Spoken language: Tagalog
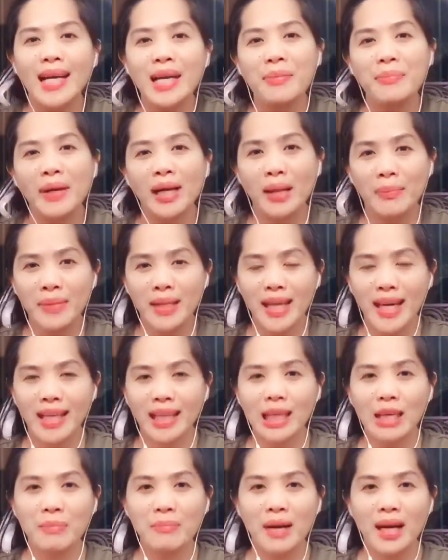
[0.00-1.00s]
magabigat
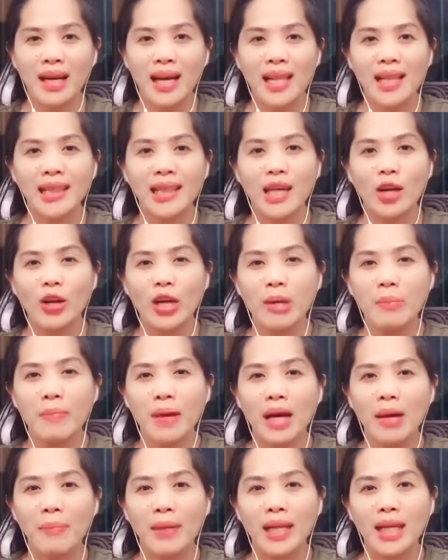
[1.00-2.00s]
na imbagal daw na
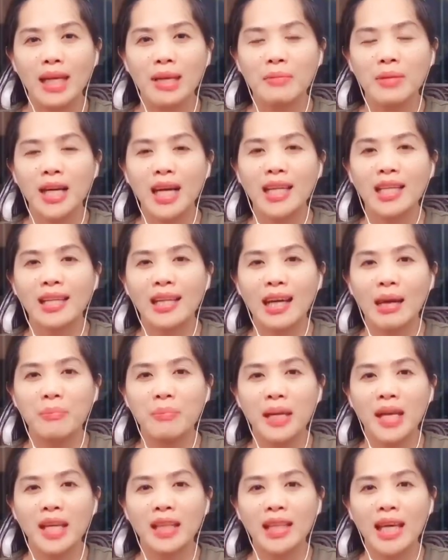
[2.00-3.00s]
imbaga malam kan
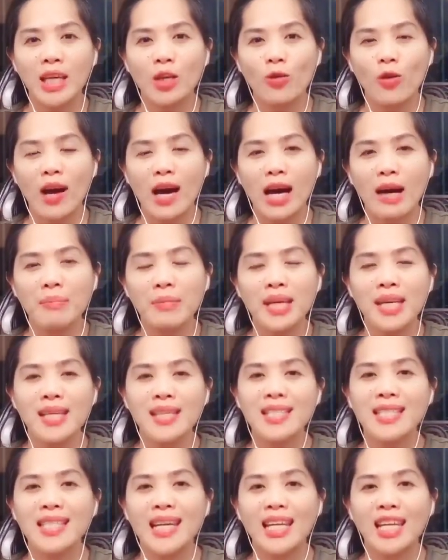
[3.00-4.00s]
rabi itayo
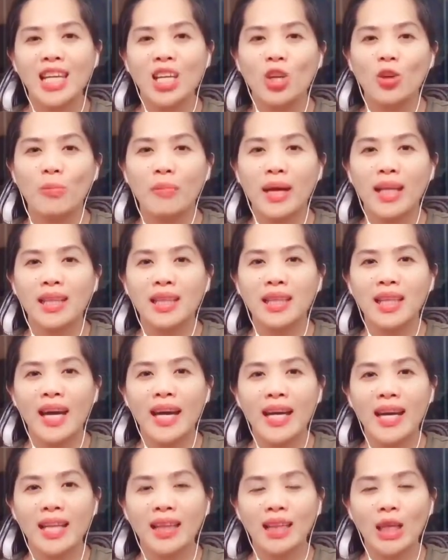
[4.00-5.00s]
amin sa dinuman
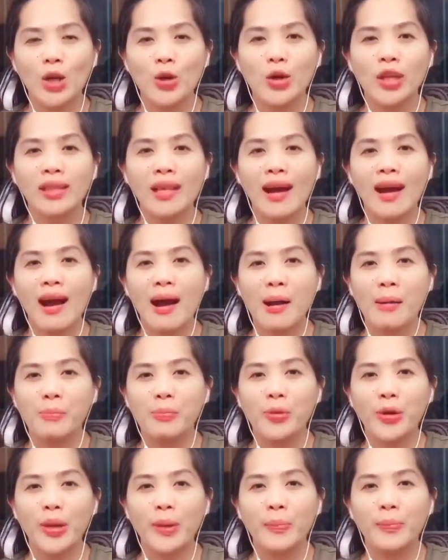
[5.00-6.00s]
ayan tayo itang
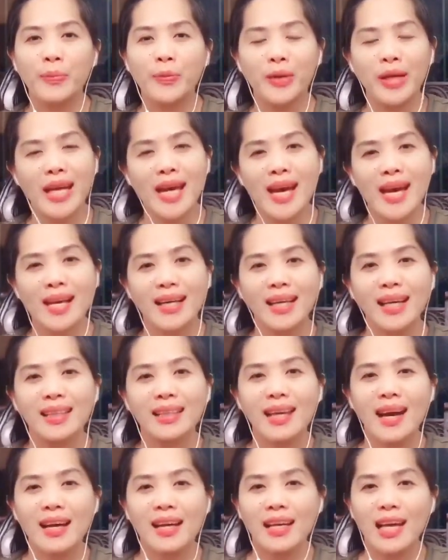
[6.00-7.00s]
agboy-buya kat
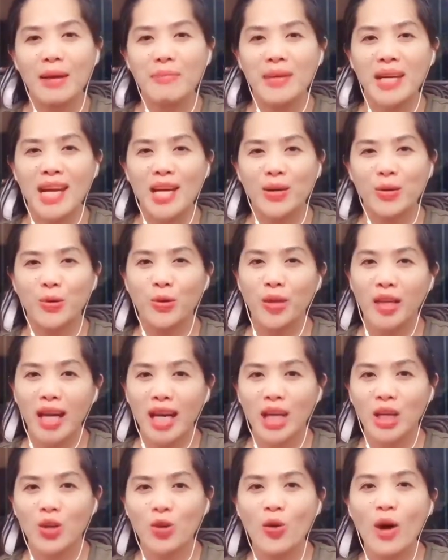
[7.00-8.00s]
agyaman ak
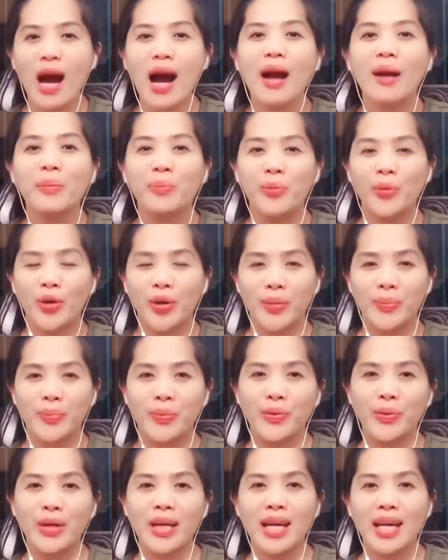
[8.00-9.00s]
unay no
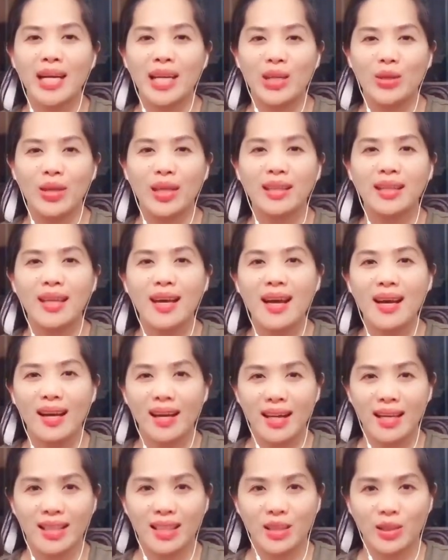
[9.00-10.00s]
agboy-buya kayo ita
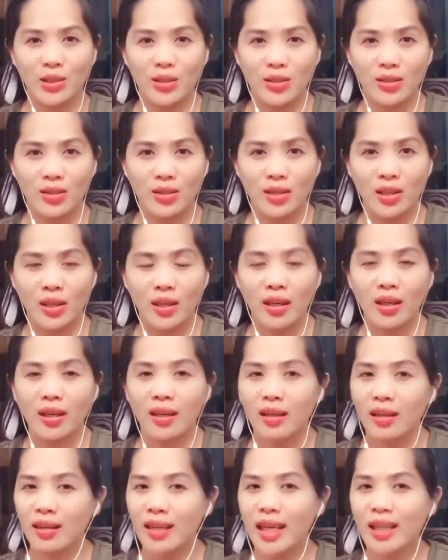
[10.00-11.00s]
kanito.
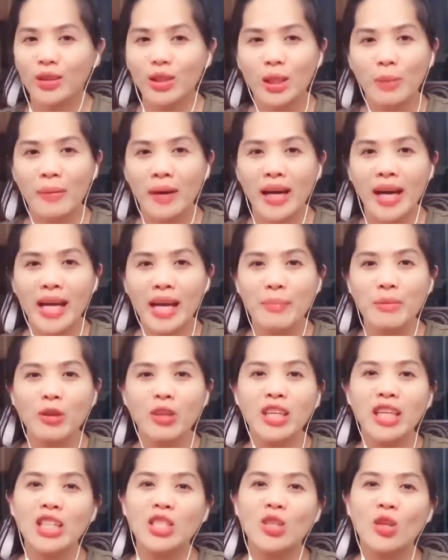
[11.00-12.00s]
Dahil titipagayam
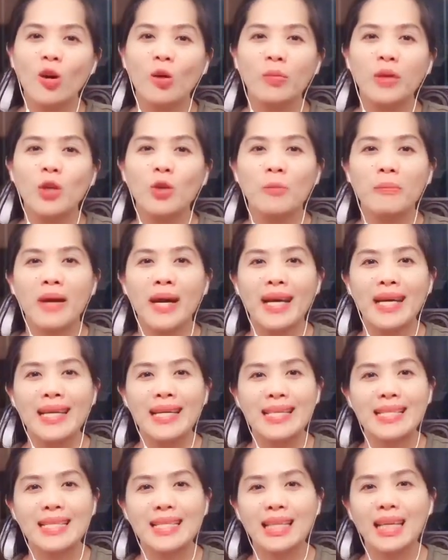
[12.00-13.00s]
yun ni Joe
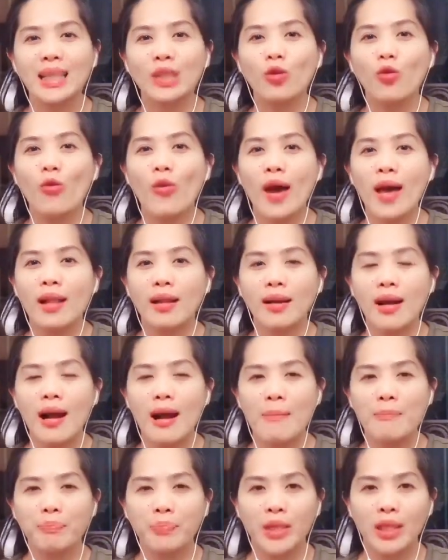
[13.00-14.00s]
Bidupais kat
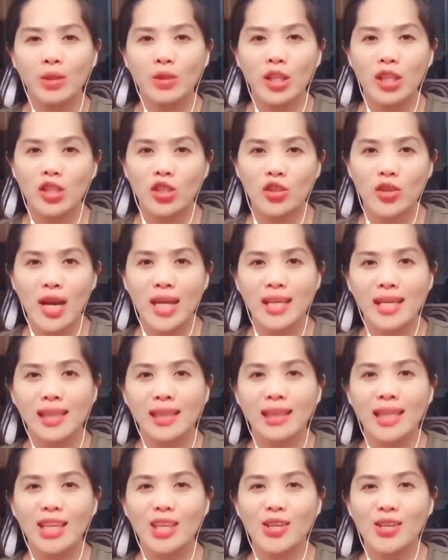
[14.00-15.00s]
welcome dito'y channel
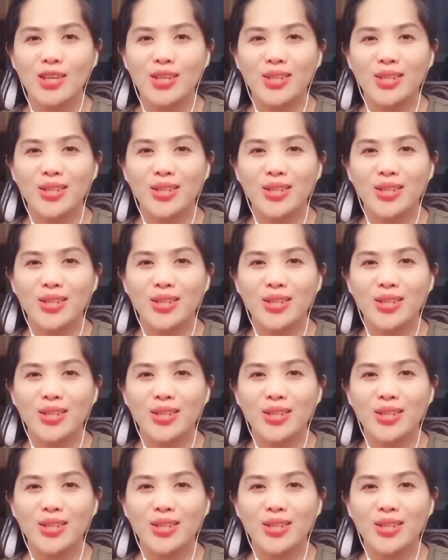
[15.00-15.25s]
tayo.